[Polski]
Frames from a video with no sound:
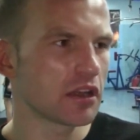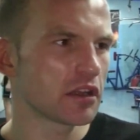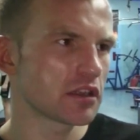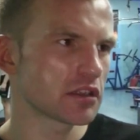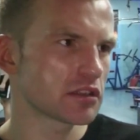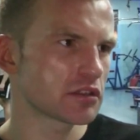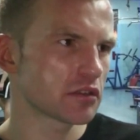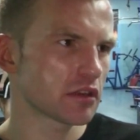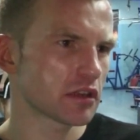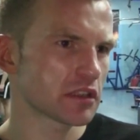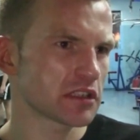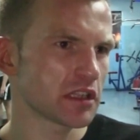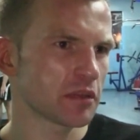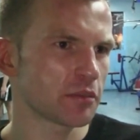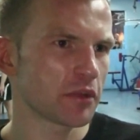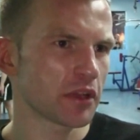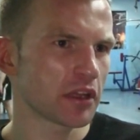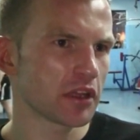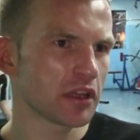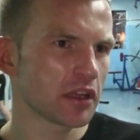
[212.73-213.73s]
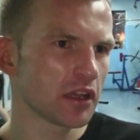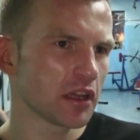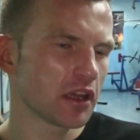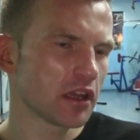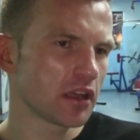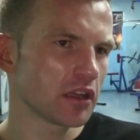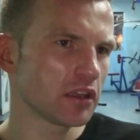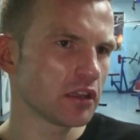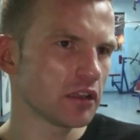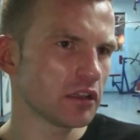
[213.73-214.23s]
jest coraz lepiej
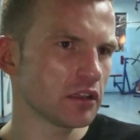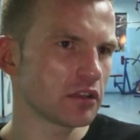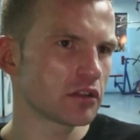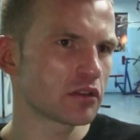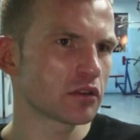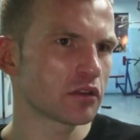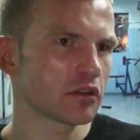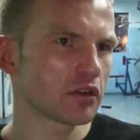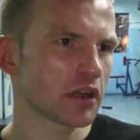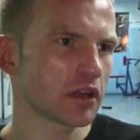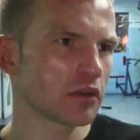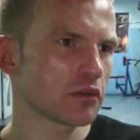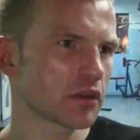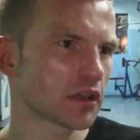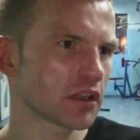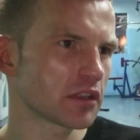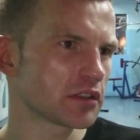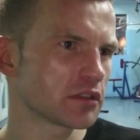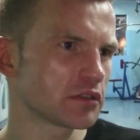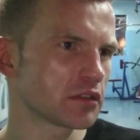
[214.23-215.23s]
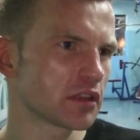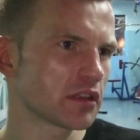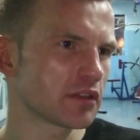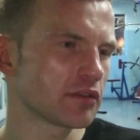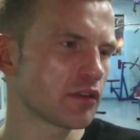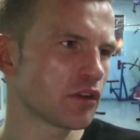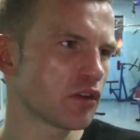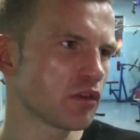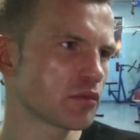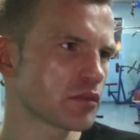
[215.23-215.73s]
i, i to akurat
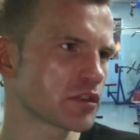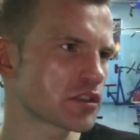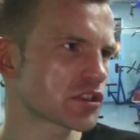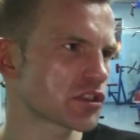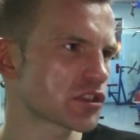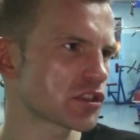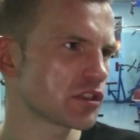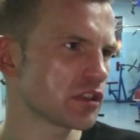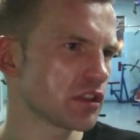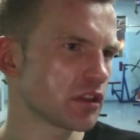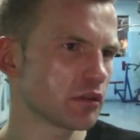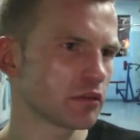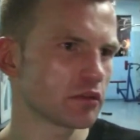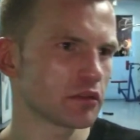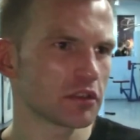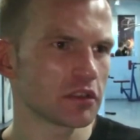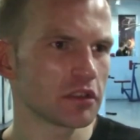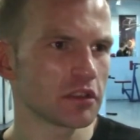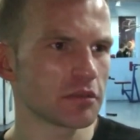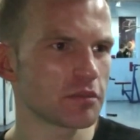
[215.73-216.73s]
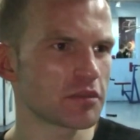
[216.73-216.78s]
dodawało mi skrzydeł i,